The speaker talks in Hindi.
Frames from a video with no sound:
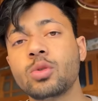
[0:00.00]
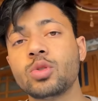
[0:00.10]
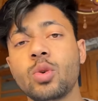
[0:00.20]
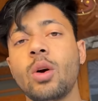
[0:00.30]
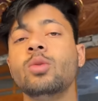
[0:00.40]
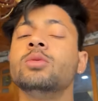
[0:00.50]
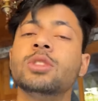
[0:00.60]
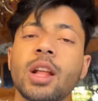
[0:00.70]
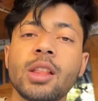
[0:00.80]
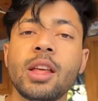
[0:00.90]
हो चुका हूँ
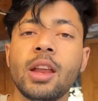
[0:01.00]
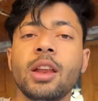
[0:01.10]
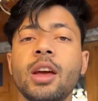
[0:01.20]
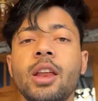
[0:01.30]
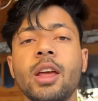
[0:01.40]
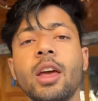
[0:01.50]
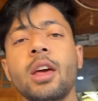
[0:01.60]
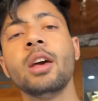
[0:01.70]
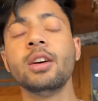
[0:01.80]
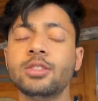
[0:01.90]
ज़्यादा देरी नहीं करेंगे
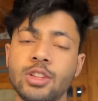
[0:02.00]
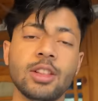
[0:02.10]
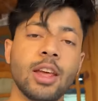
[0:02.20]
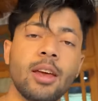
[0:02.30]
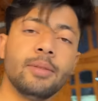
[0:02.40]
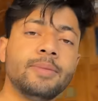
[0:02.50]
चलते हैं